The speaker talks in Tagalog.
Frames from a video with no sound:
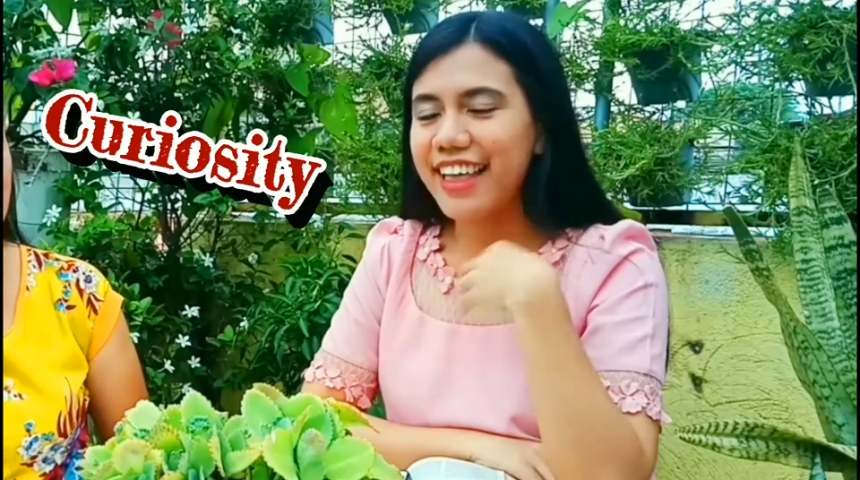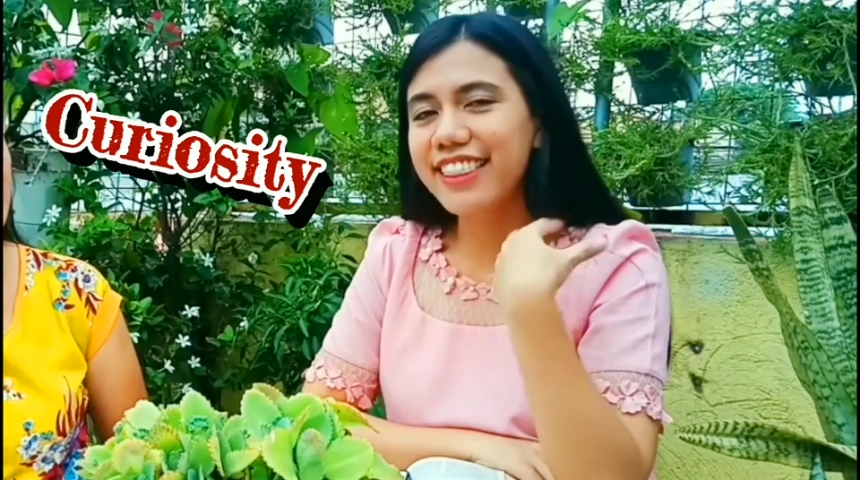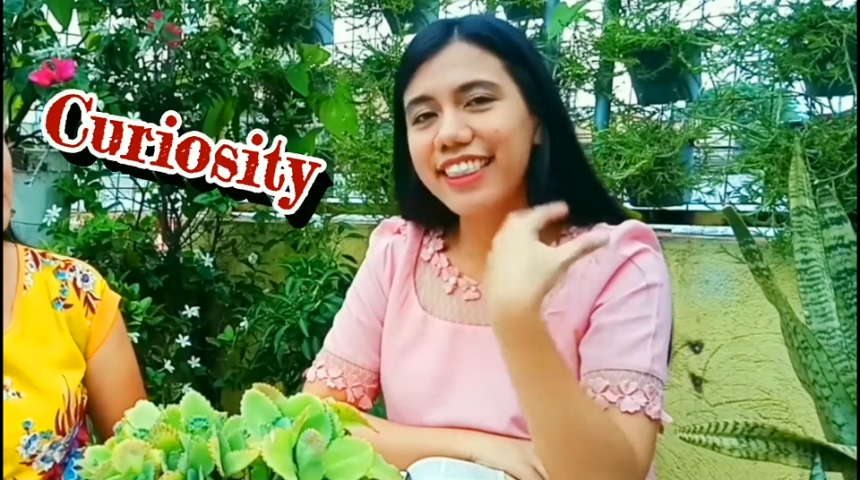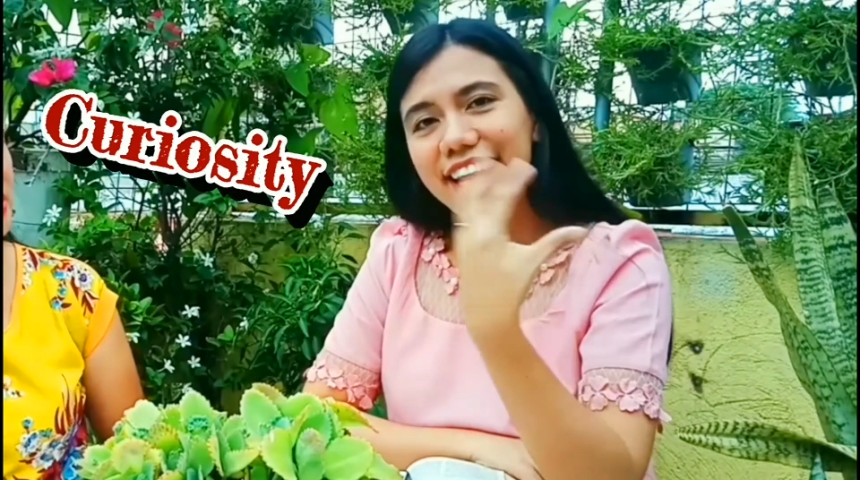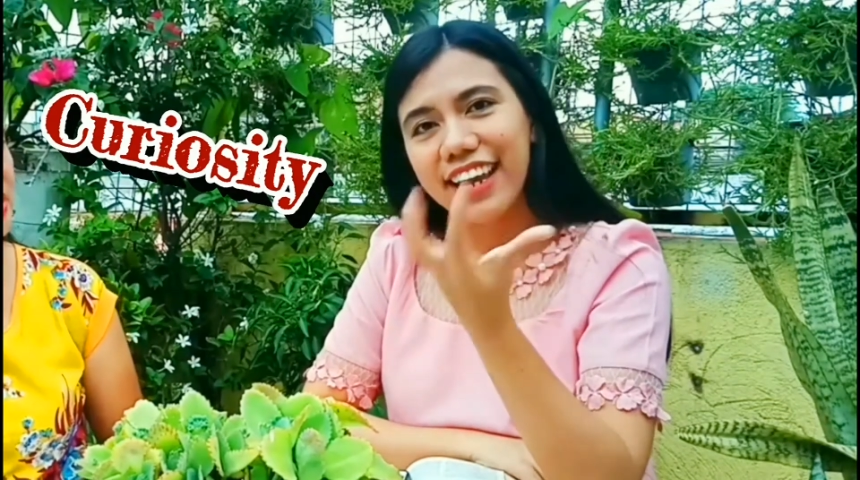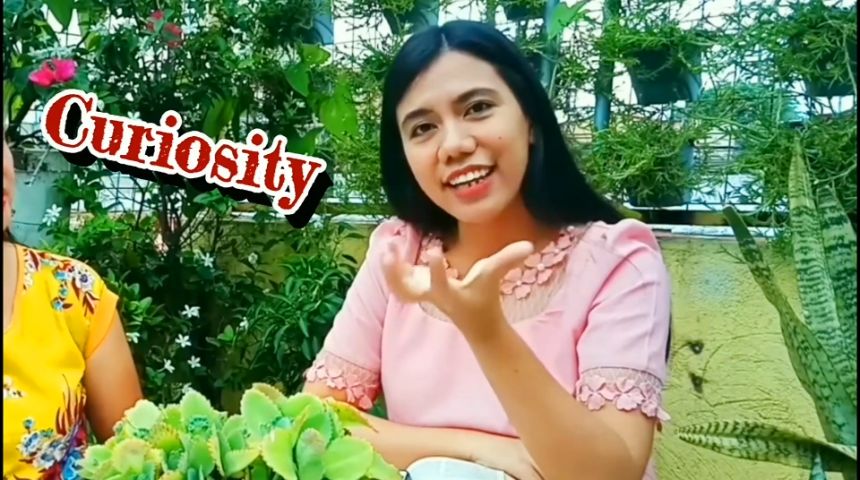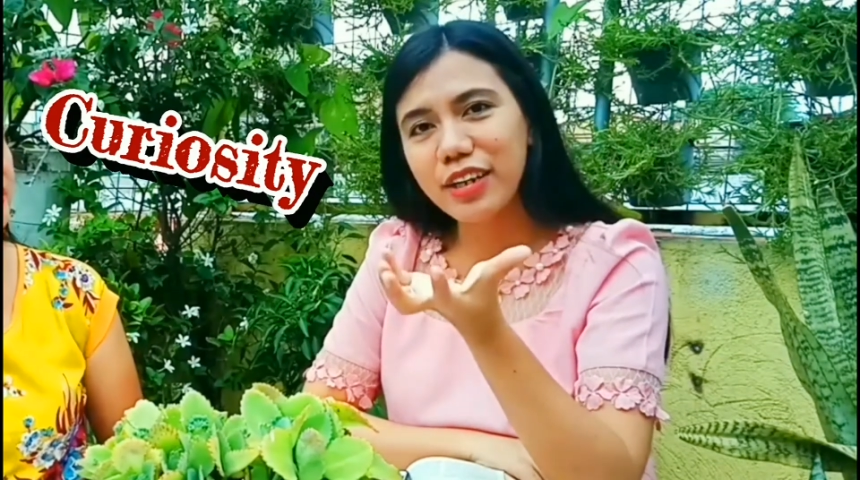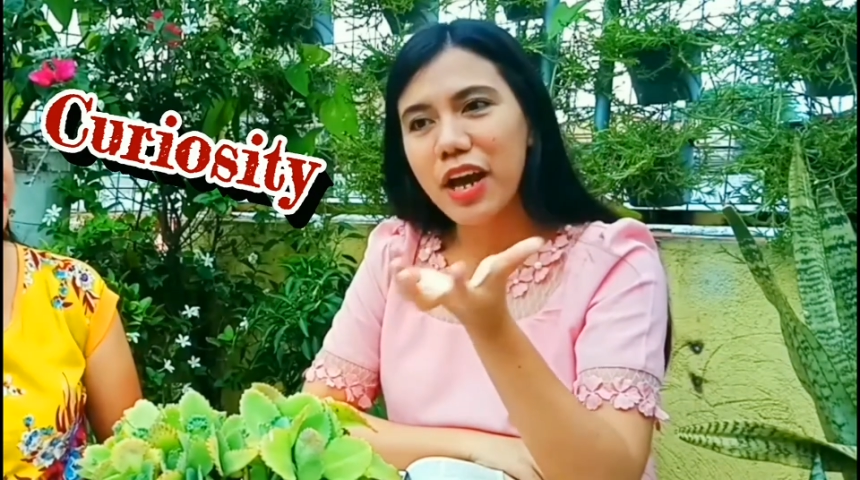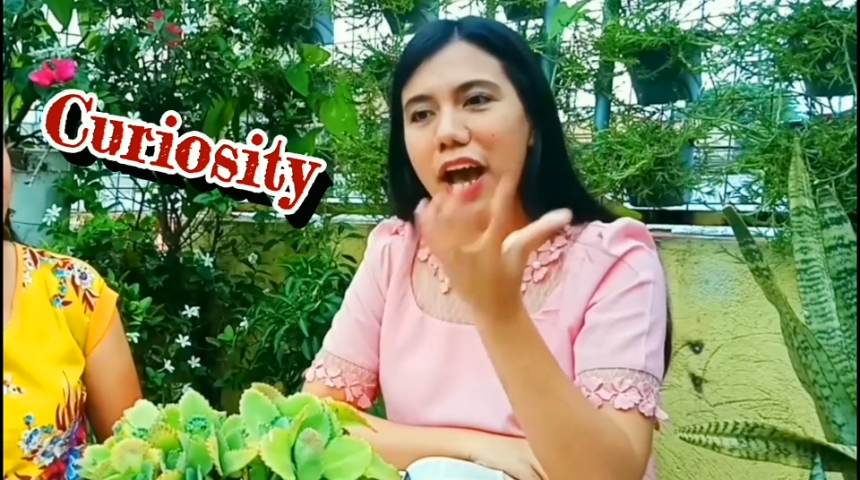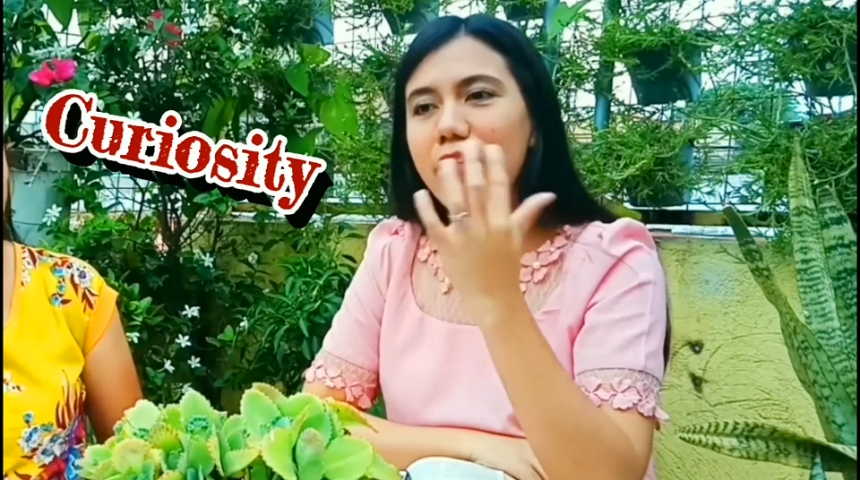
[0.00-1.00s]
And
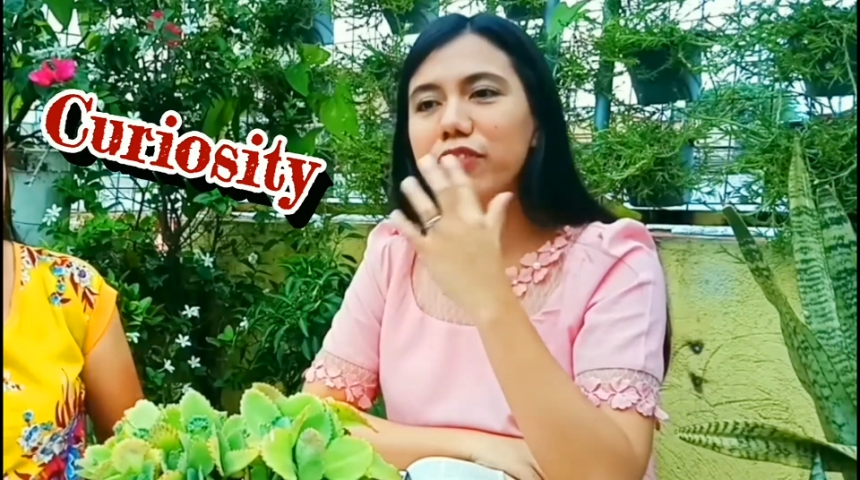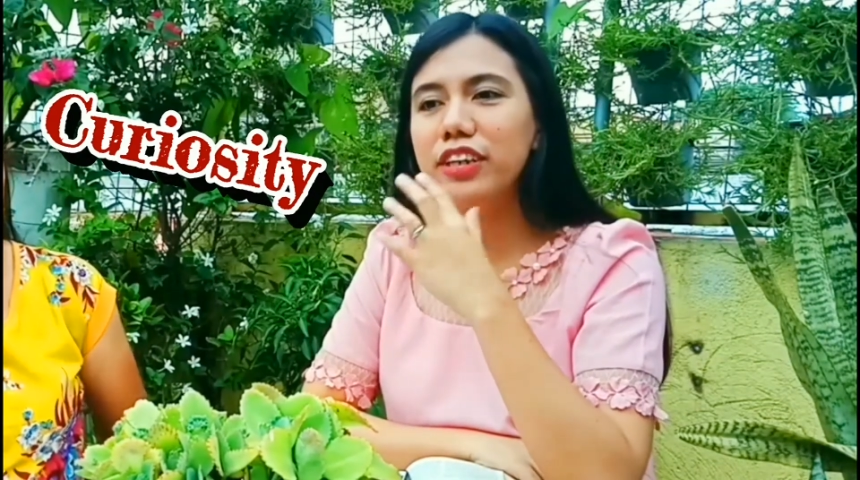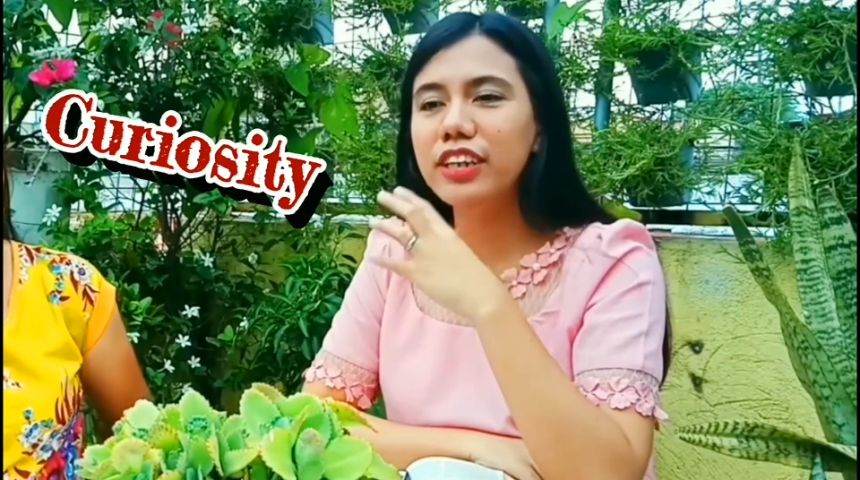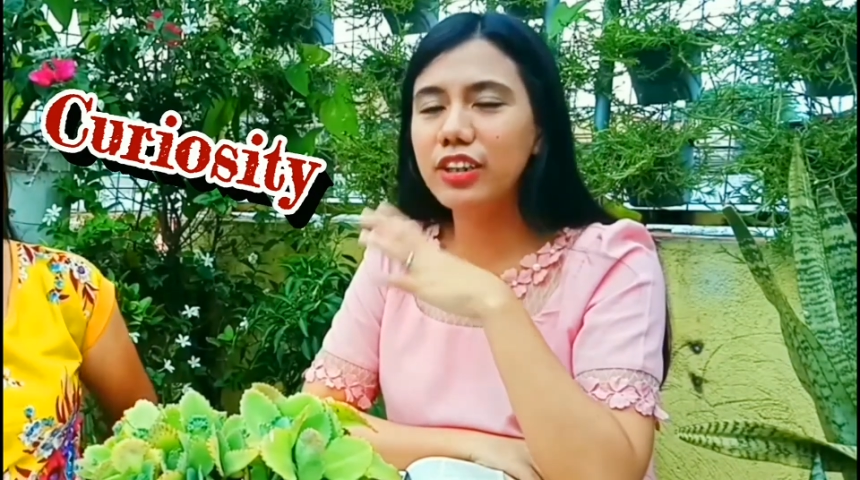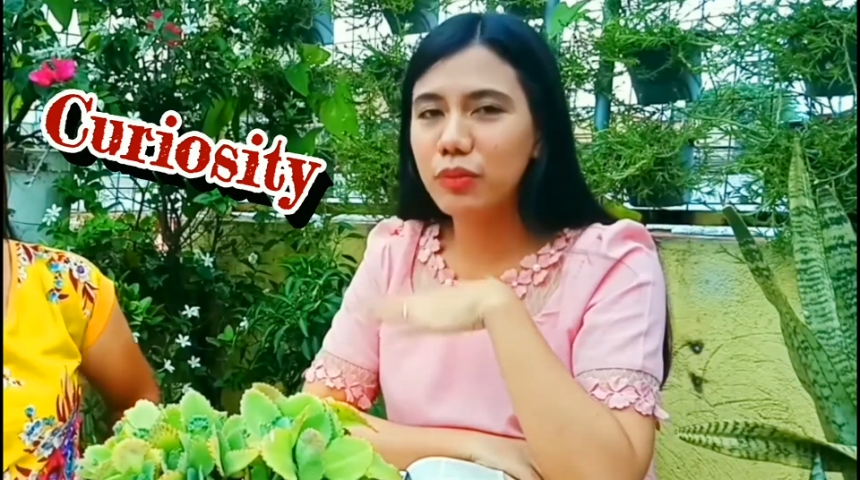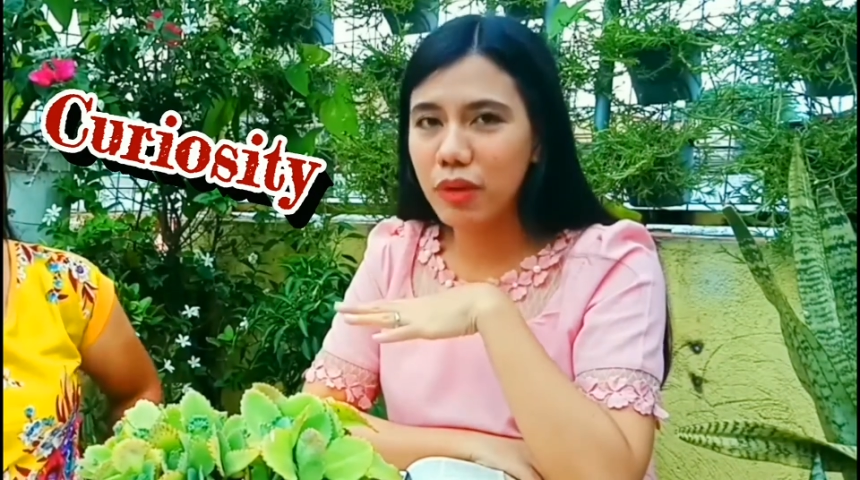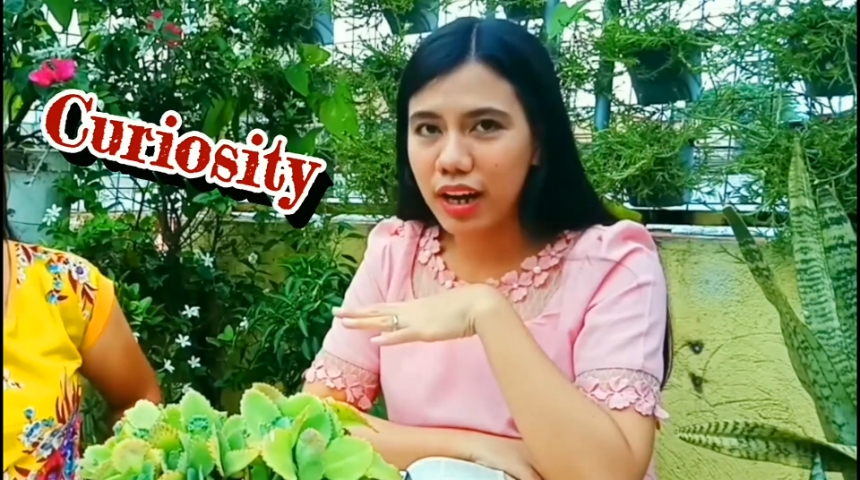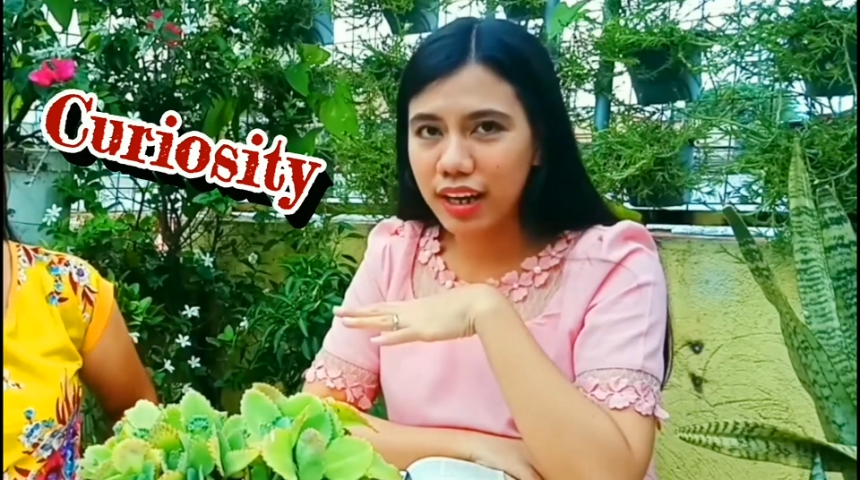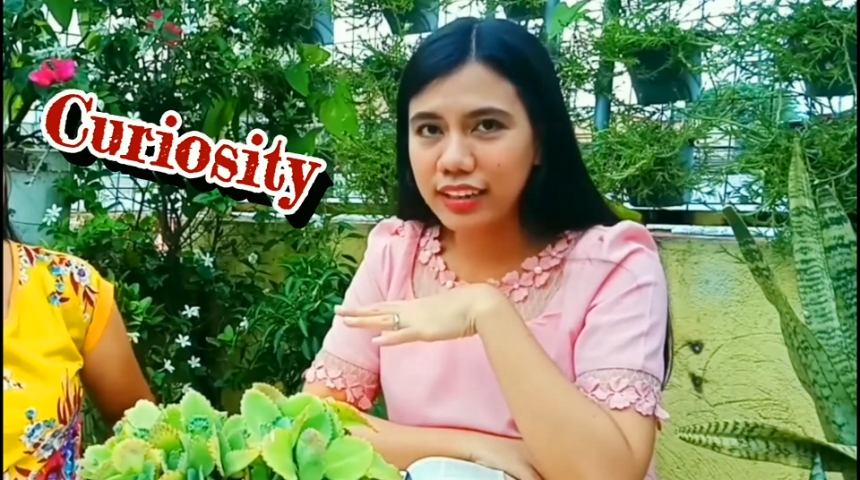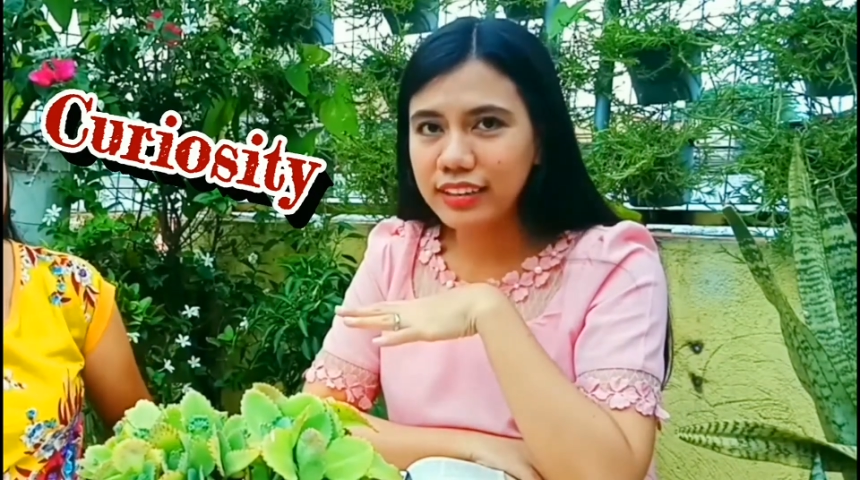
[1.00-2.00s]
then, after that
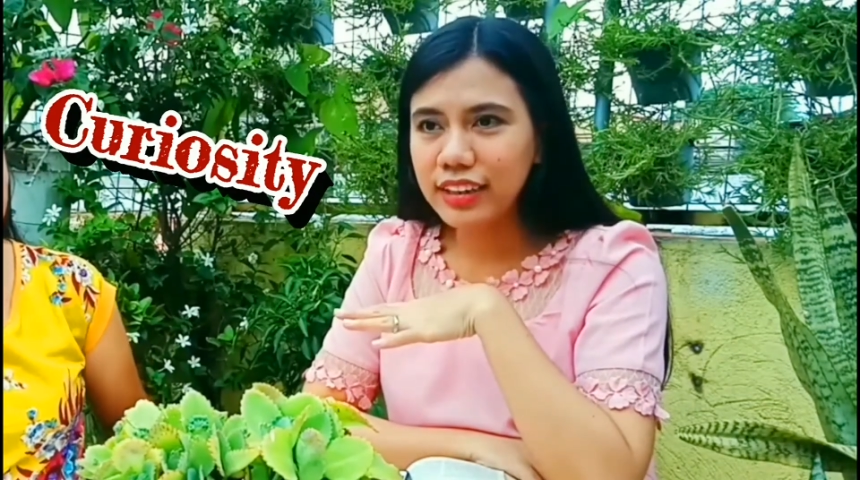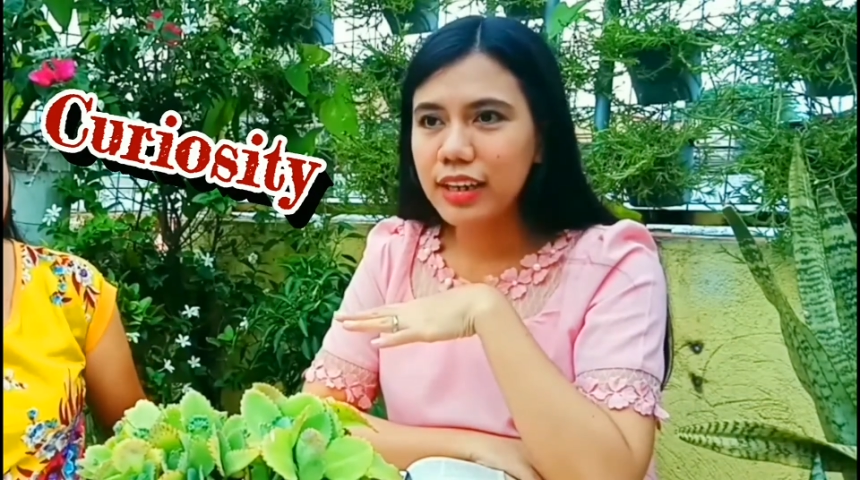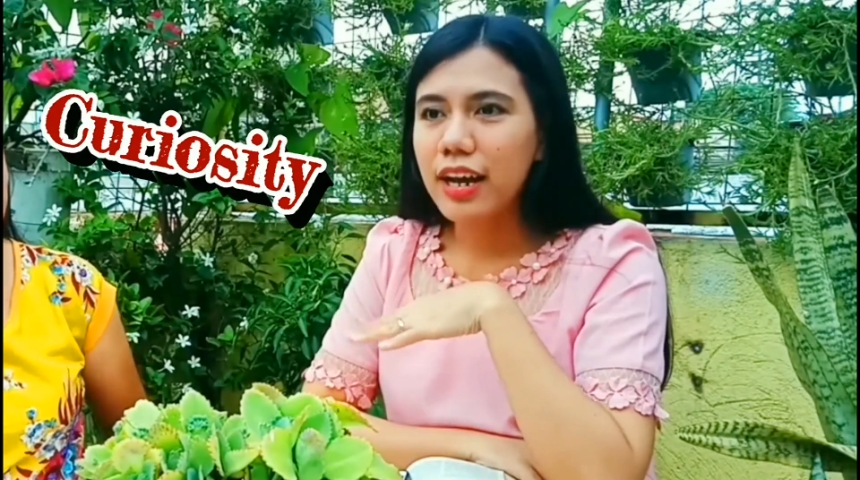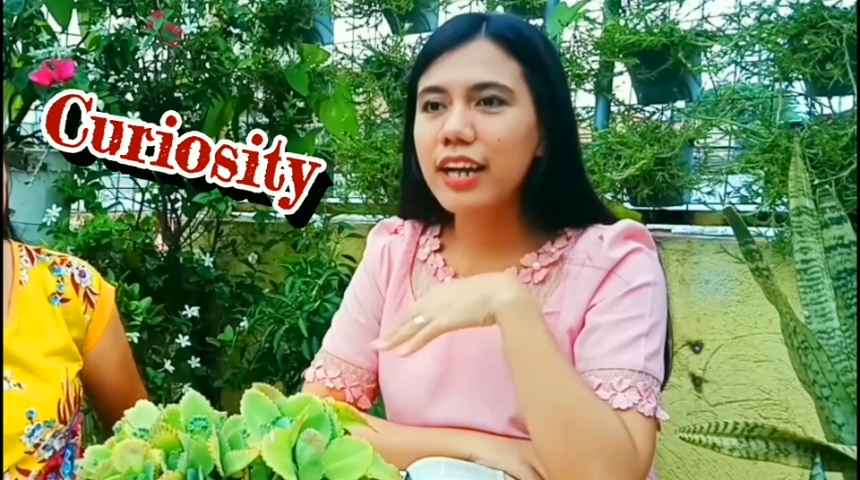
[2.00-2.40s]
one,